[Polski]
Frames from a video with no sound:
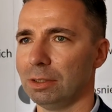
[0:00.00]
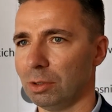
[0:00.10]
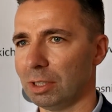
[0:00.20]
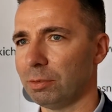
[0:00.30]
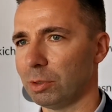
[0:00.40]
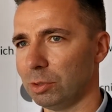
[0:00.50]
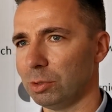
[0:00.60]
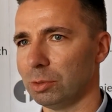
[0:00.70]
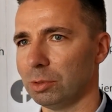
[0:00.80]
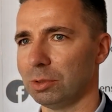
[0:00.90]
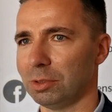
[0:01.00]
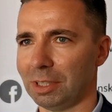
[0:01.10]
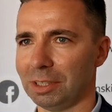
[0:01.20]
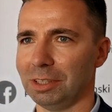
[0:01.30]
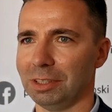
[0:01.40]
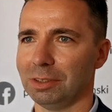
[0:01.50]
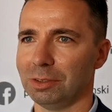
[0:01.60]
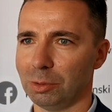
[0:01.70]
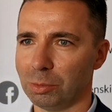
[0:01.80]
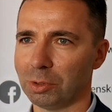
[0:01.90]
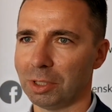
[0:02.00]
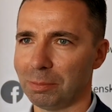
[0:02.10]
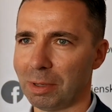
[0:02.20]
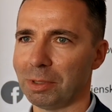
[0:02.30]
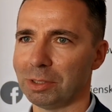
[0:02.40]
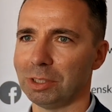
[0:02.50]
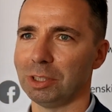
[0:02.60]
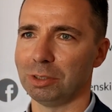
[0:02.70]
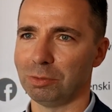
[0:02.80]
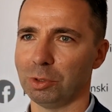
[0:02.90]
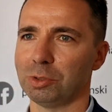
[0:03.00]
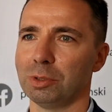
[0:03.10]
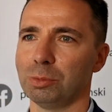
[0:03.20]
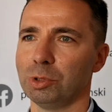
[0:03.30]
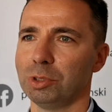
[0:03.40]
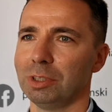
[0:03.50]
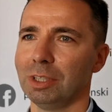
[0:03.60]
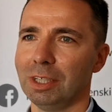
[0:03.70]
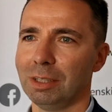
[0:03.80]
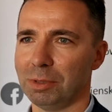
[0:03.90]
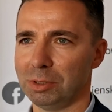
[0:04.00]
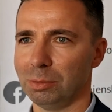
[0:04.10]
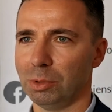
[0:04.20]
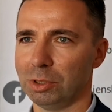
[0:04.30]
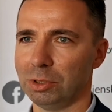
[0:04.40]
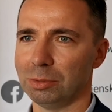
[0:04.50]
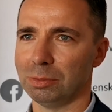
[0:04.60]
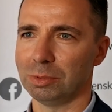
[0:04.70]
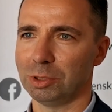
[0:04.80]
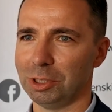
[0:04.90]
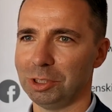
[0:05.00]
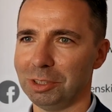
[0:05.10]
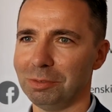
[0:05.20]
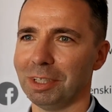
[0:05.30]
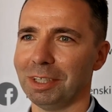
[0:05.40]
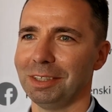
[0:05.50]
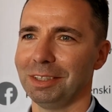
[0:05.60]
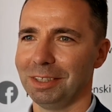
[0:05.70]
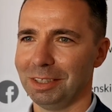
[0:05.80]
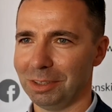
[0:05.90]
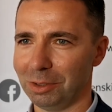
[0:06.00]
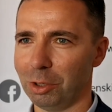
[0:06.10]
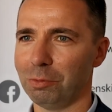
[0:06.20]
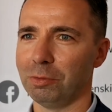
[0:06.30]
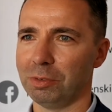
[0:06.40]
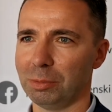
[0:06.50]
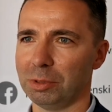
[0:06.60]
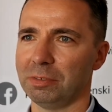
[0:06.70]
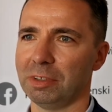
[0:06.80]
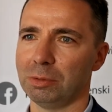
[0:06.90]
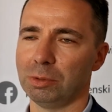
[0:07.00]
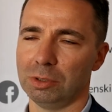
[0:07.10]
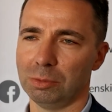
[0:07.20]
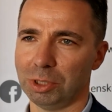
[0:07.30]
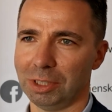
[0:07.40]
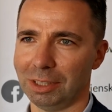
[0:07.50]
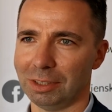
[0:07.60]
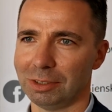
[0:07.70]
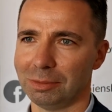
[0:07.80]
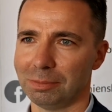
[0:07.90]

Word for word: droga w końcu zostanie zrobiona i mam nadzieję, że wiosną już będziemy mogli ją szczęśliwie nową, wyremontowaną drogą przejechać.